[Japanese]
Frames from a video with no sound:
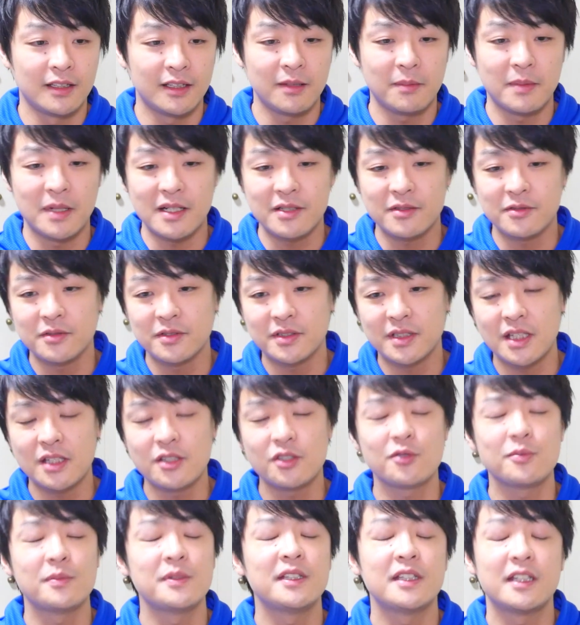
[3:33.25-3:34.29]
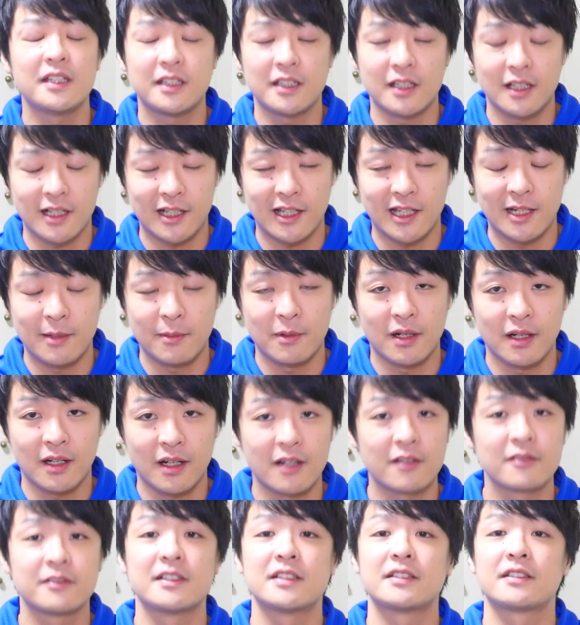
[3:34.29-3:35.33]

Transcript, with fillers: でマラソン選手見ていただければ分かるん